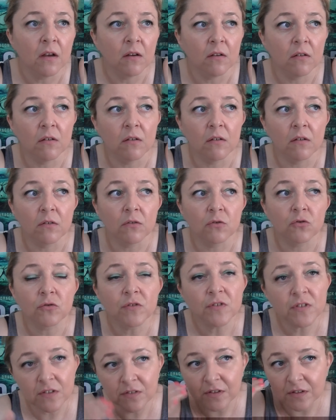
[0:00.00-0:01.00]
Euh, je
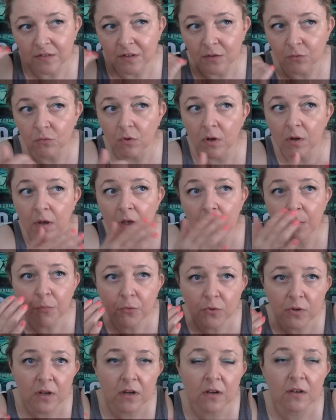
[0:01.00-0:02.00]
trouve que ça s'atténue un,
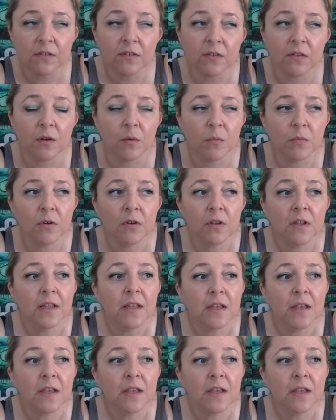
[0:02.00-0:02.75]
peu dans l'ensemble.